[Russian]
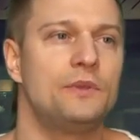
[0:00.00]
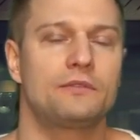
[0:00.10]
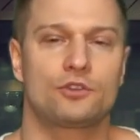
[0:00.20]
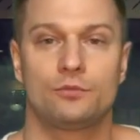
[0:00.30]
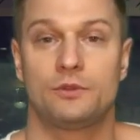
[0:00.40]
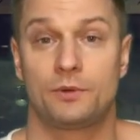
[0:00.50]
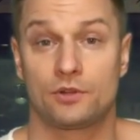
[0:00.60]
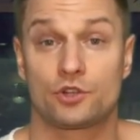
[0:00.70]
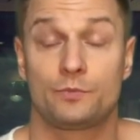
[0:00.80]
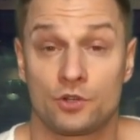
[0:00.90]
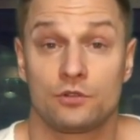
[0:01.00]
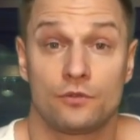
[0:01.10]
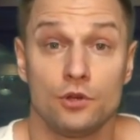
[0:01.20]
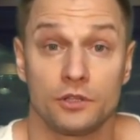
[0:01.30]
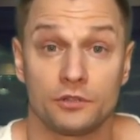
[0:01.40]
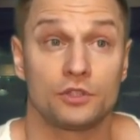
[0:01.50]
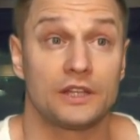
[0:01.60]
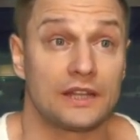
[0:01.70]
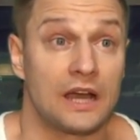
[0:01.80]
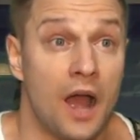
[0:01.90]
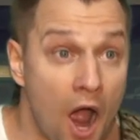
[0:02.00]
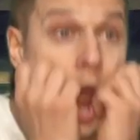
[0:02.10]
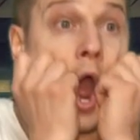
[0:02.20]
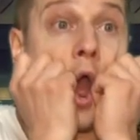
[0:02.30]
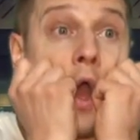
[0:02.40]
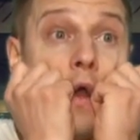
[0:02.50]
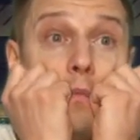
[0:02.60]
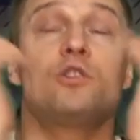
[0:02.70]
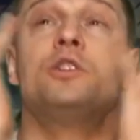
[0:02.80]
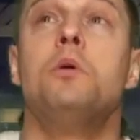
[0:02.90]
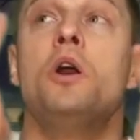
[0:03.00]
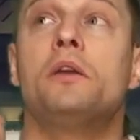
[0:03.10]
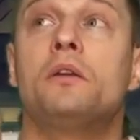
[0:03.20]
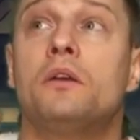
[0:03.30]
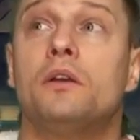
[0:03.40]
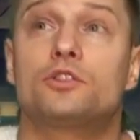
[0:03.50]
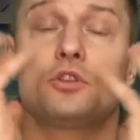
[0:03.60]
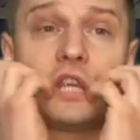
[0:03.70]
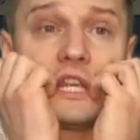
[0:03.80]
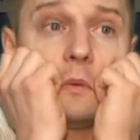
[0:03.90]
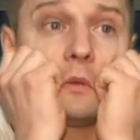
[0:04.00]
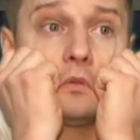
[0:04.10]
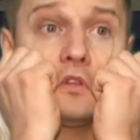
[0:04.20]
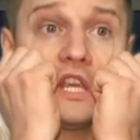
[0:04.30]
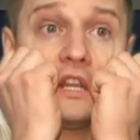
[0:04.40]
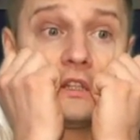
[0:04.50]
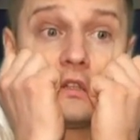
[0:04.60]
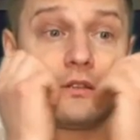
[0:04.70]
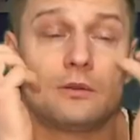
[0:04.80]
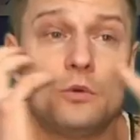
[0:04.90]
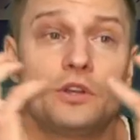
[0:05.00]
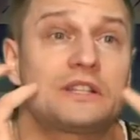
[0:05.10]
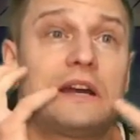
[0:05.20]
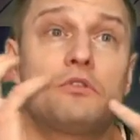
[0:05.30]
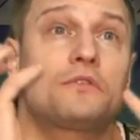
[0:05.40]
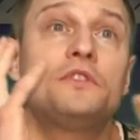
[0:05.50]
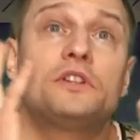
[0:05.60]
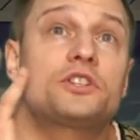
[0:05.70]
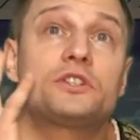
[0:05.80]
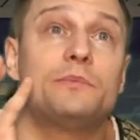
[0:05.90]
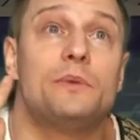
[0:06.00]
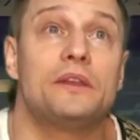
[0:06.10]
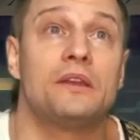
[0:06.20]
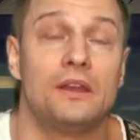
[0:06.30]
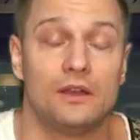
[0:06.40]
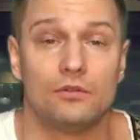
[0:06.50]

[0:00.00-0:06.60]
Первое, что мне пришло в голову, это вот это. «А, боже мой, что же я теперь буду делать? Мой разговор выложат теперь.